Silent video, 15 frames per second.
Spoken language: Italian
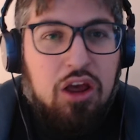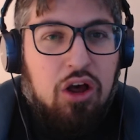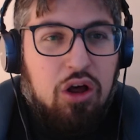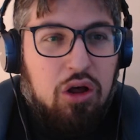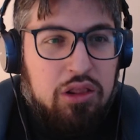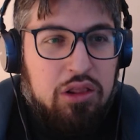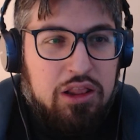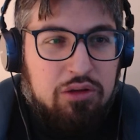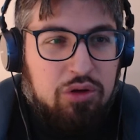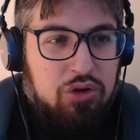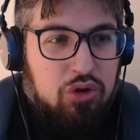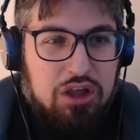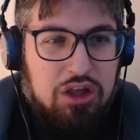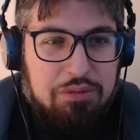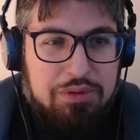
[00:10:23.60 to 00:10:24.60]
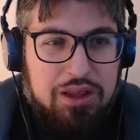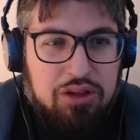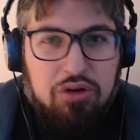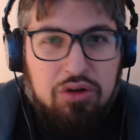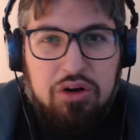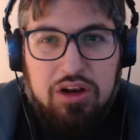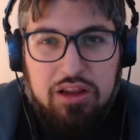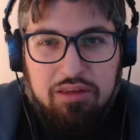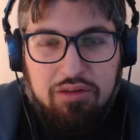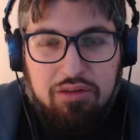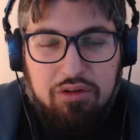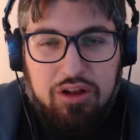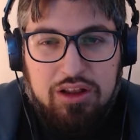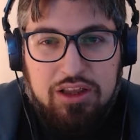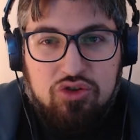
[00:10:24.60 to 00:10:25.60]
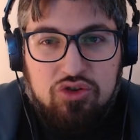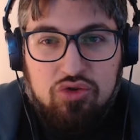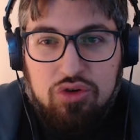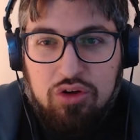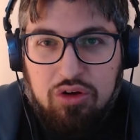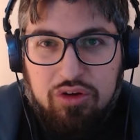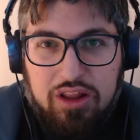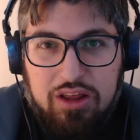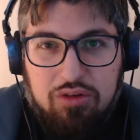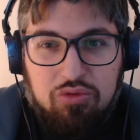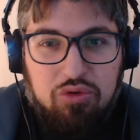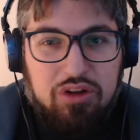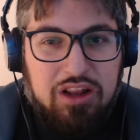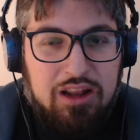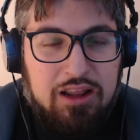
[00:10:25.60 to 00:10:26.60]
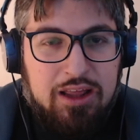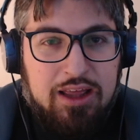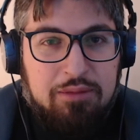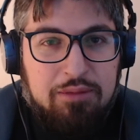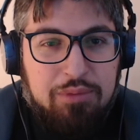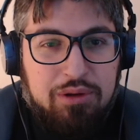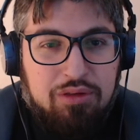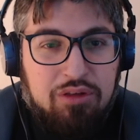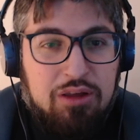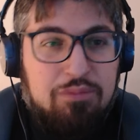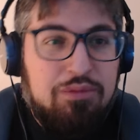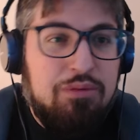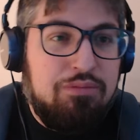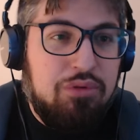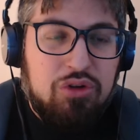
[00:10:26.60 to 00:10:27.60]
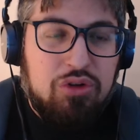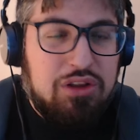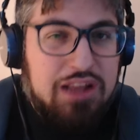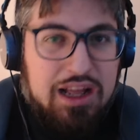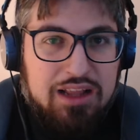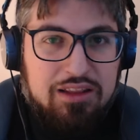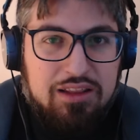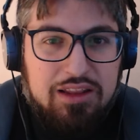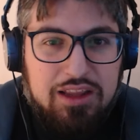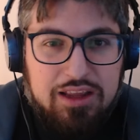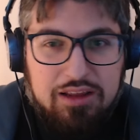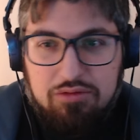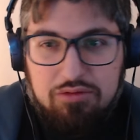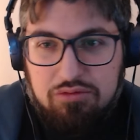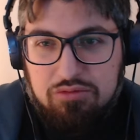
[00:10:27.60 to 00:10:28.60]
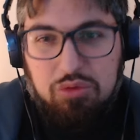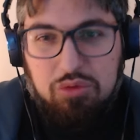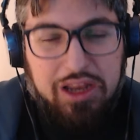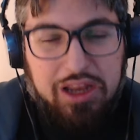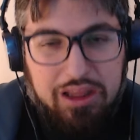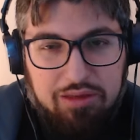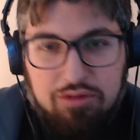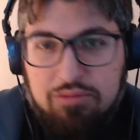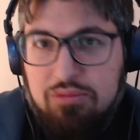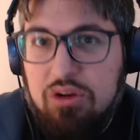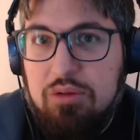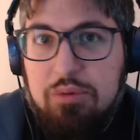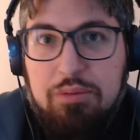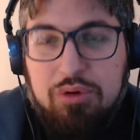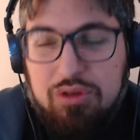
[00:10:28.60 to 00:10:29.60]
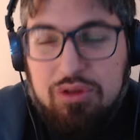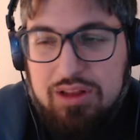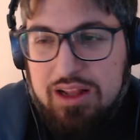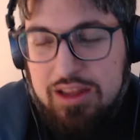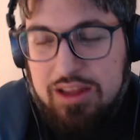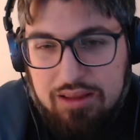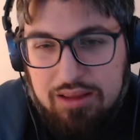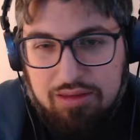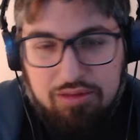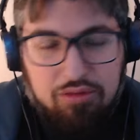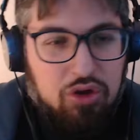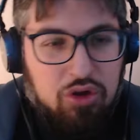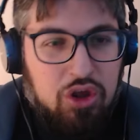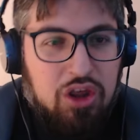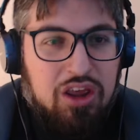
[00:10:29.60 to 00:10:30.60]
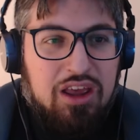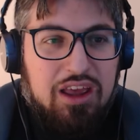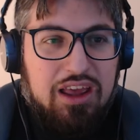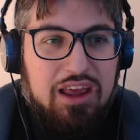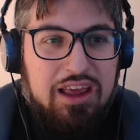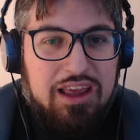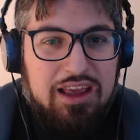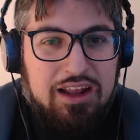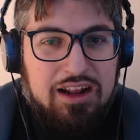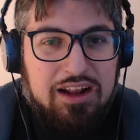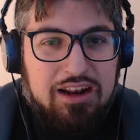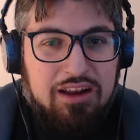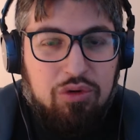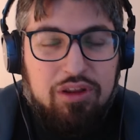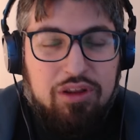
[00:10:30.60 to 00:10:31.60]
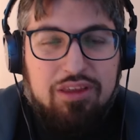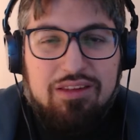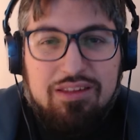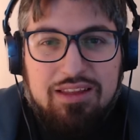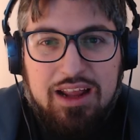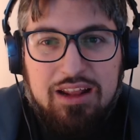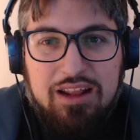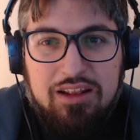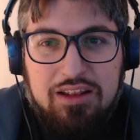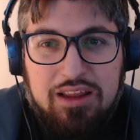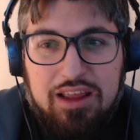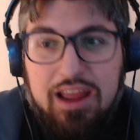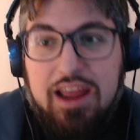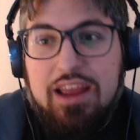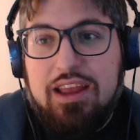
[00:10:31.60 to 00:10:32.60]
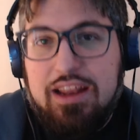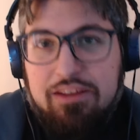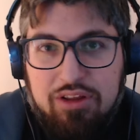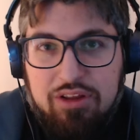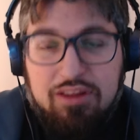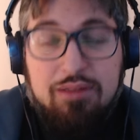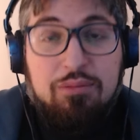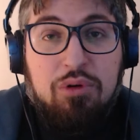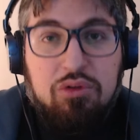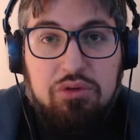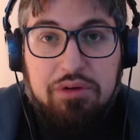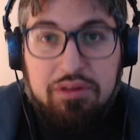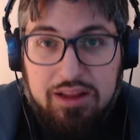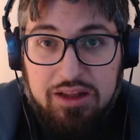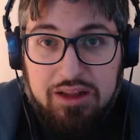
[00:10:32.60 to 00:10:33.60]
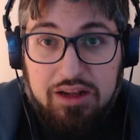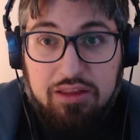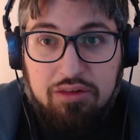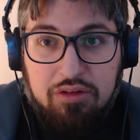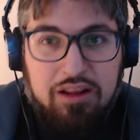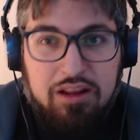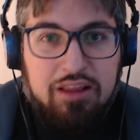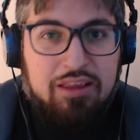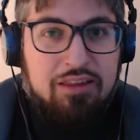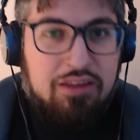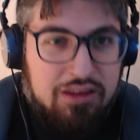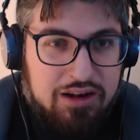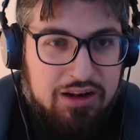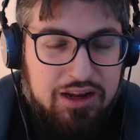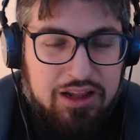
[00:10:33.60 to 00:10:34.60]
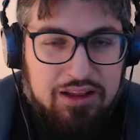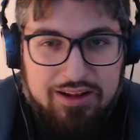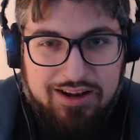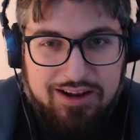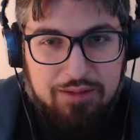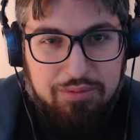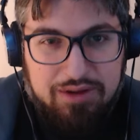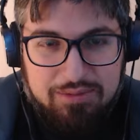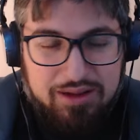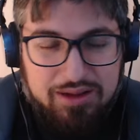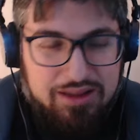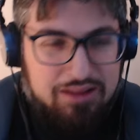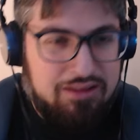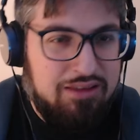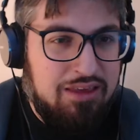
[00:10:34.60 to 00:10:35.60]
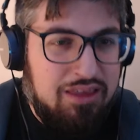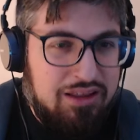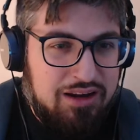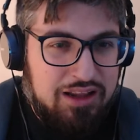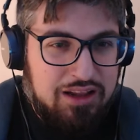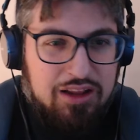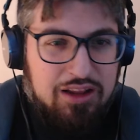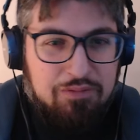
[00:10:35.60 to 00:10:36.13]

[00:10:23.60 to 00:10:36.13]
Da quanto ho capito, la storia di Giunone, una delle persone più importanti, non una, ISO, una delle più importanti Isu eh, tra quelle esistenti, e che l'ha presa molto presente nella storia di Creed, della prima parte di Assassin's Creed,